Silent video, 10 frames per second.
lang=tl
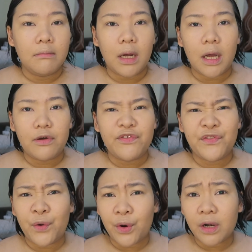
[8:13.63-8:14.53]
mga
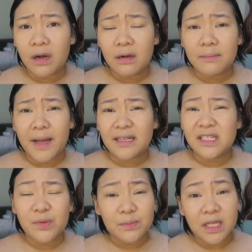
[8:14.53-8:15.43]
4,
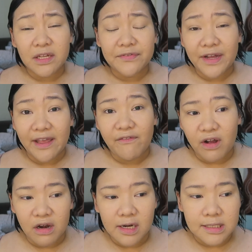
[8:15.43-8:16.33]
maximum na ng 5
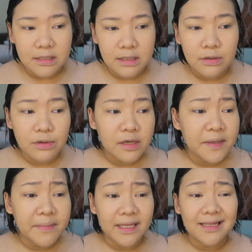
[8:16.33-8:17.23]
hours. Siguro
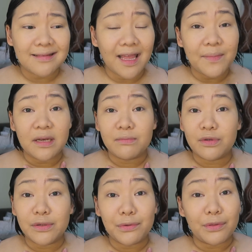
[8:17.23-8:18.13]
naman by that time, alam
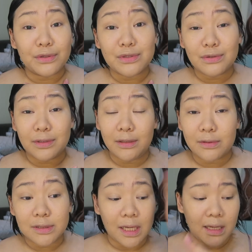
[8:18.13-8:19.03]
ko na yung thoughts ko
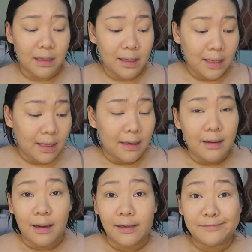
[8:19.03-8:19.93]
dito sa
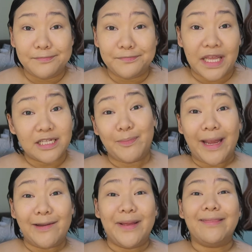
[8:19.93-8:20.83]
um,
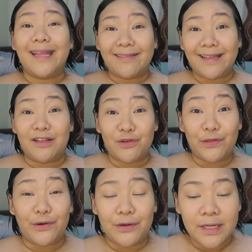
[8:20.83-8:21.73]
experiment natin na to,
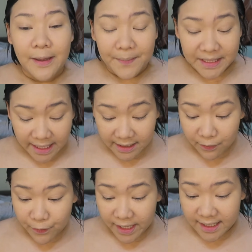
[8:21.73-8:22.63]
no? But
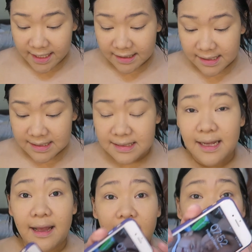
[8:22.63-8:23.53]
anyway, it is
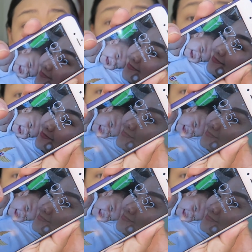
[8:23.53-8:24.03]
now